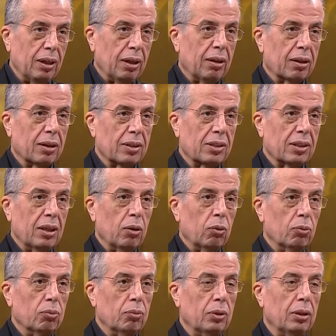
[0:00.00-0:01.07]
araziye
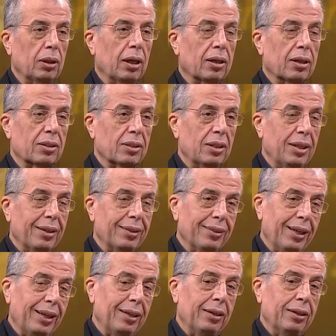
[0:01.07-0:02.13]
e,
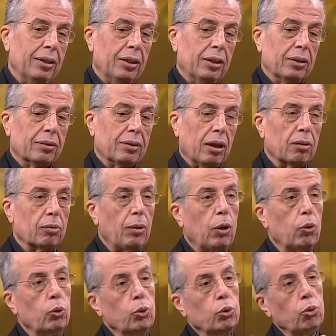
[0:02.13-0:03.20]
arazilerde tarıma
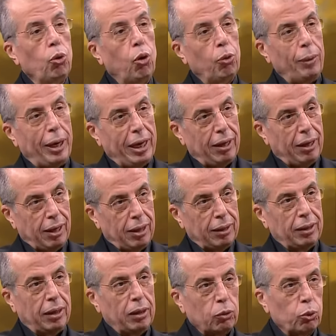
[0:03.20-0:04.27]
uygun olmayan
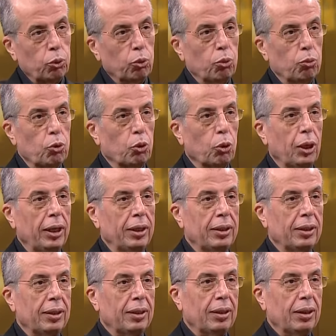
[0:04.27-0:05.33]
alanlara kurulmuş olan
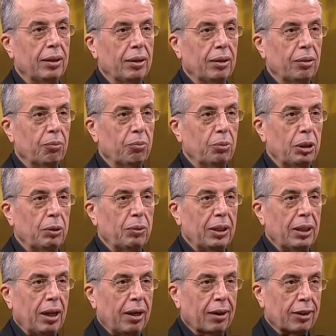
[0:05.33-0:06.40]
birbirine
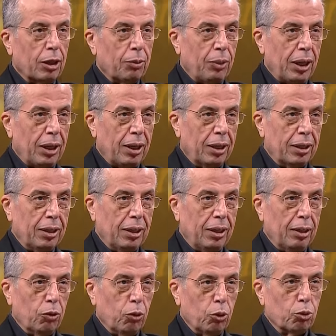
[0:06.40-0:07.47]
akraba
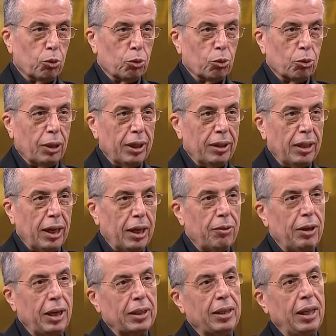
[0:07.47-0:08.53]
ailelerin oturdukları
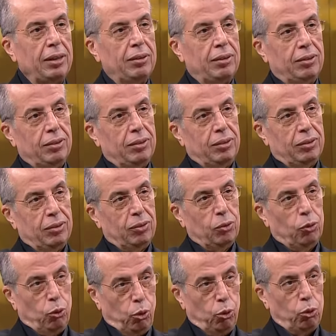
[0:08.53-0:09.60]
evlerden
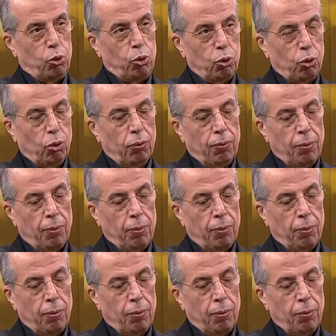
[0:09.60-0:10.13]
oluşuyor.